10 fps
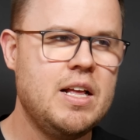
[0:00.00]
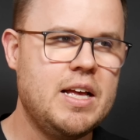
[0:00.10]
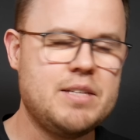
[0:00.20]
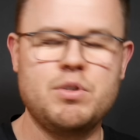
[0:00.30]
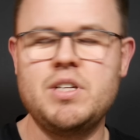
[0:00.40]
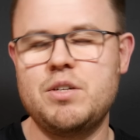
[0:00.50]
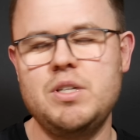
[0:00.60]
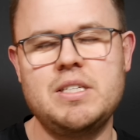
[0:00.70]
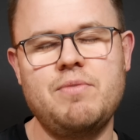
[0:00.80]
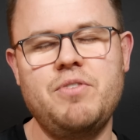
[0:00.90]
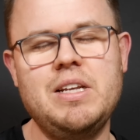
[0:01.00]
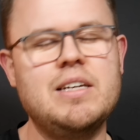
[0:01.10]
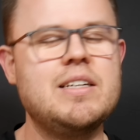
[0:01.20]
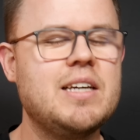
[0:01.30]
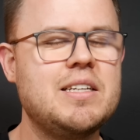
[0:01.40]
Es wird natürlich
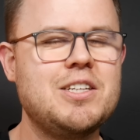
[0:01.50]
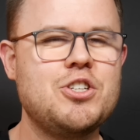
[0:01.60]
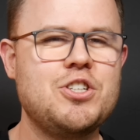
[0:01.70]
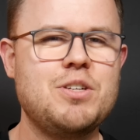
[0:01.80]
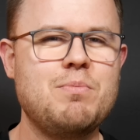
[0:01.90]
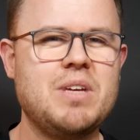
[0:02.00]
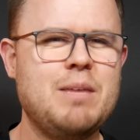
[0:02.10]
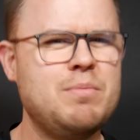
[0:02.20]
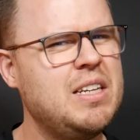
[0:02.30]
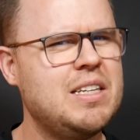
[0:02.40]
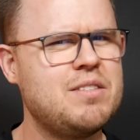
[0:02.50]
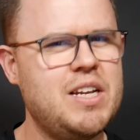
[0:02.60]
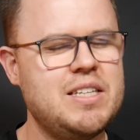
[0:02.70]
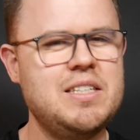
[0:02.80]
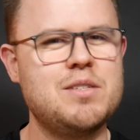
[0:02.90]
viele kritische Stimmen geben, denen das
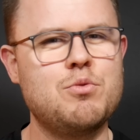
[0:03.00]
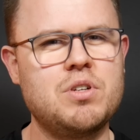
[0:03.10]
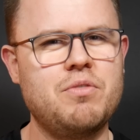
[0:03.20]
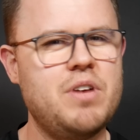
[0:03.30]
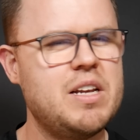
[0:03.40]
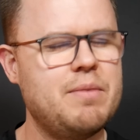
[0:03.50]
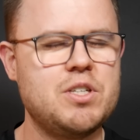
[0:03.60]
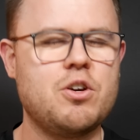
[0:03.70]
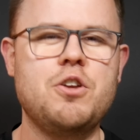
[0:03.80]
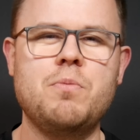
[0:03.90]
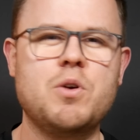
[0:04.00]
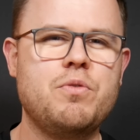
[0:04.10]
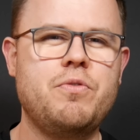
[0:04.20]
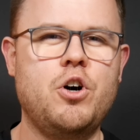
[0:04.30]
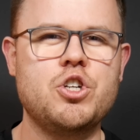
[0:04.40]
vielleicht nicht so gut gefällt, aber ich könnte mir gut
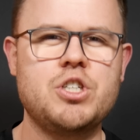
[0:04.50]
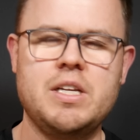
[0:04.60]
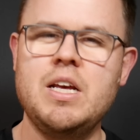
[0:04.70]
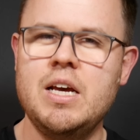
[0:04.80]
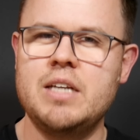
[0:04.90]
vorstellen,